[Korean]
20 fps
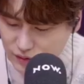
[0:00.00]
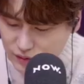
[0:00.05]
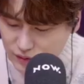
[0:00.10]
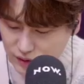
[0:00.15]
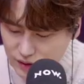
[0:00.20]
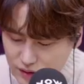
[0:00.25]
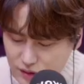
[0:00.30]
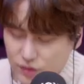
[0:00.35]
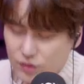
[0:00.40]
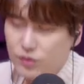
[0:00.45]

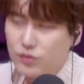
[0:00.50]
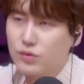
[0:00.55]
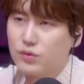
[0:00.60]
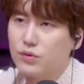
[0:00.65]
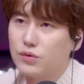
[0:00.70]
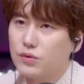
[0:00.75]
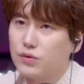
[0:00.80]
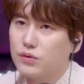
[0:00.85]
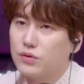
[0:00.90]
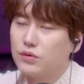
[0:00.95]
또 사실
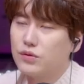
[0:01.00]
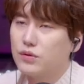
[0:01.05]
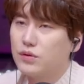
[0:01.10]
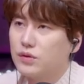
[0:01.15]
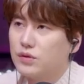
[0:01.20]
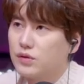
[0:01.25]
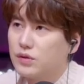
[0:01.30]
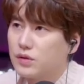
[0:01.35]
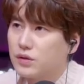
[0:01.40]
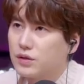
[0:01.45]
저도
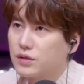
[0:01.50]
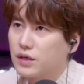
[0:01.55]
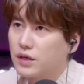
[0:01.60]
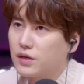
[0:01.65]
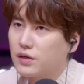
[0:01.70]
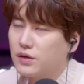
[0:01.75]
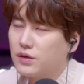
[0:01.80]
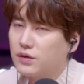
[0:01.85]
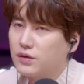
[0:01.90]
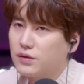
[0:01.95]
그
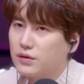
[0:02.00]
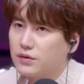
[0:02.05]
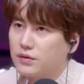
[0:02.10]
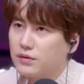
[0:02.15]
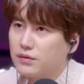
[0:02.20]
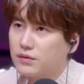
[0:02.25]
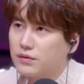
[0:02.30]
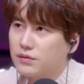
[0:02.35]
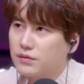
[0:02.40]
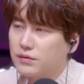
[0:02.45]

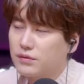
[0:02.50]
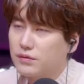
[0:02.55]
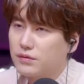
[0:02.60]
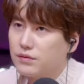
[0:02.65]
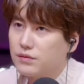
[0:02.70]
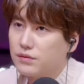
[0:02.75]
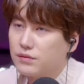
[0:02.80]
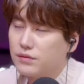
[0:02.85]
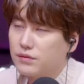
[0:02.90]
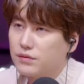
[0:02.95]
작년
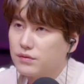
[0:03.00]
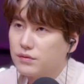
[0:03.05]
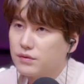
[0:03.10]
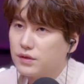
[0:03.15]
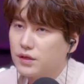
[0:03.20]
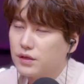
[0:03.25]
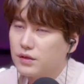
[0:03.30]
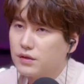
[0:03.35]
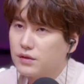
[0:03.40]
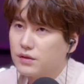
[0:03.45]

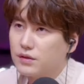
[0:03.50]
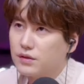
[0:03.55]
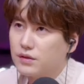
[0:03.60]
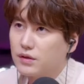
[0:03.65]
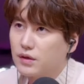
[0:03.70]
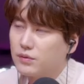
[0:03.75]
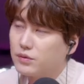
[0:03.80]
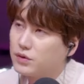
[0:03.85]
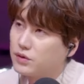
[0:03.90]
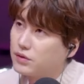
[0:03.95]
제
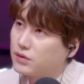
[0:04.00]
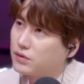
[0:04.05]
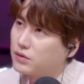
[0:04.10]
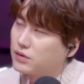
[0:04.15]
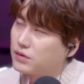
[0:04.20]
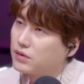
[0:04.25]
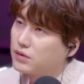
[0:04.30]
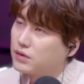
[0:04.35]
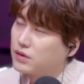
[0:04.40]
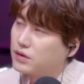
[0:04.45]
아무튼
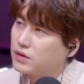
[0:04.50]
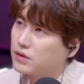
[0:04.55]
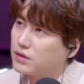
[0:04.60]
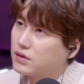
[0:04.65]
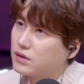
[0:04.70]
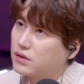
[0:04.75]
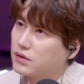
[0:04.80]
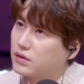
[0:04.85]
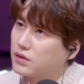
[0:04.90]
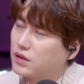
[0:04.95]

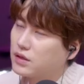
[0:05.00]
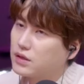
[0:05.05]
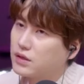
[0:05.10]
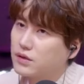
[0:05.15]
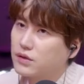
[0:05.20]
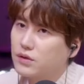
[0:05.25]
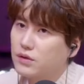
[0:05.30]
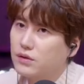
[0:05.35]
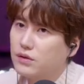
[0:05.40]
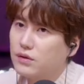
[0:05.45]

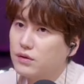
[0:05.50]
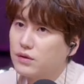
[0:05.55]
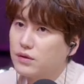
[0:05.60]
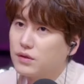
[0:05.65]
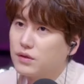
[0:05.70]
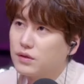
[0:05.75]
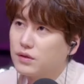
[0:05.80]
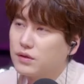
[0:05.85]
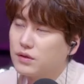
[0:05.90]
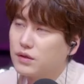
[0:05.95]
재작년
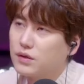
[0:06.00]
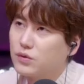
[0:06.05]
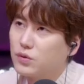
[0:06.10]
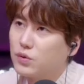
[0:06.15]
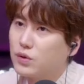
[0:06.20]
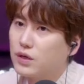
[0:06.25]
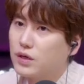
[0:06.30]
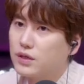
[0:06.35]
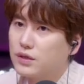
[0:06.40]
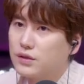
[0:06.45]
이렇게
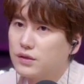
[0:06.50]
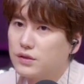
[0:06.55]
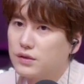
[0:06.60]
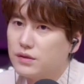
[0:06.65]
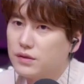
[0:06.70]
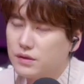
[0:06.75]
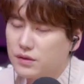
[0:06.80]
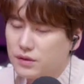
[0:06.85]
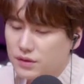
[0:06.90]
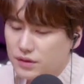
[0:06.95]

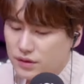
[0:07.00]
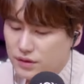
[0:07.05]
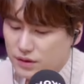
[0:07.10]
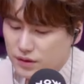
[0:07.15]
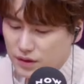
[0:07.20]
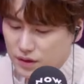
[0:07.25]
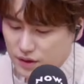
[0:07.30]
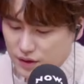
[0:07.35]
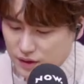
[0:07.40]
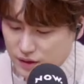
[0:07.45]

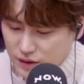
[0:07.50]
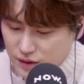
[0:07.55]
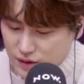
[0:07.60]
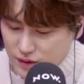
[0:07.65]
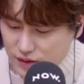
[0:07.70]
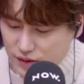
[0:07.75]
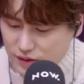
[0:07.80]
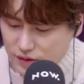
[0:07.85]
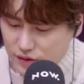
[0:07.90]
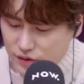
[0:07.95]
조카들을
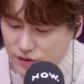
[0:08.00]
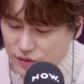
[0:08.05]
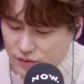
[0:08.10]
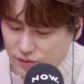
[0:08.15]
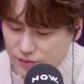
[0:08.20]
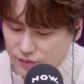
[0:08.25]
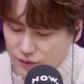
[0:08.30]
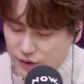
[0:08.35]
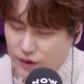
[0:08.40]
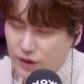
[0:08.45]

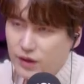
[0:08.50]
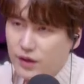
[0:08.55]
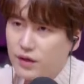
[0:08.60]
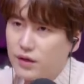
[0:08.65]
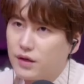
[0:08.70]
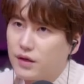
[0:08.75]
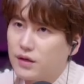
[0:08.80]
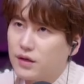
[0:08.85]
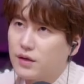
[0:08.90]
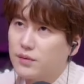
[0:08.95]
처음
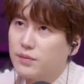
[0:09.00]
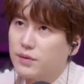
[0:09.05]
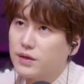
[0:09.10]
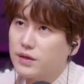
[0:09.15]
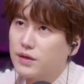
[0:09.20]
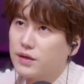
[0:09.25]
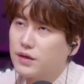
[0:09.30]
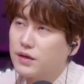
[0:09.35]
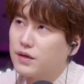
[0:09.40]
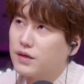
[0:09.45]
이렇게
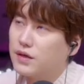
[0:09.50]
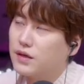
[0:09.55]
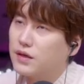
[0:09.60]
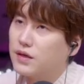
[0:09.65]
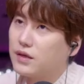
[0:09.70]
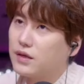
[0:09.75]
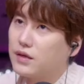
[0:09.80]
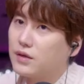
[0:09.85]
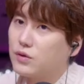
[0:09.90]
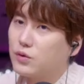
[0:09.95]

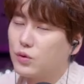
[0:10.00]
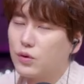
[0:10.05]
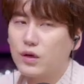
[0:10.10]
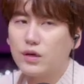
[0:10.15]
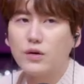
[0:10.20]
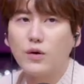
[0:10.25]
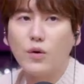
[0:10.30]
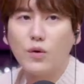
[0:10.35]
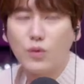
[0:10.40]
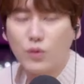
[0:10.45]
함께
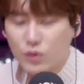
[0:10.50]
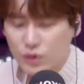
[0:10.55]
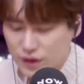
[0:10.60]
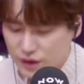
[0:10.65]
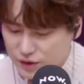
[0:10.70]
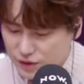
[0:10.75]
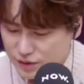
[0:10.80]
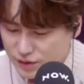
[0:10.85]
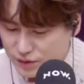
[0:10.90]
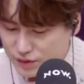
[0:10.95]
조카를
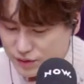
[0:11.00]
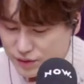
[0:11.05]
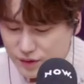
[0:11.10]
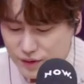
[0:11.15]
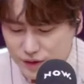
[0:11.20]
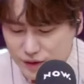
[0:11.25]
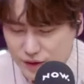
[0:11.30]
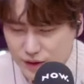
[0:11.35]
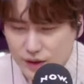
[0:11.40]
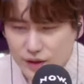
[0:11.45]
얻고
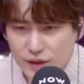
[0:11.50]
나서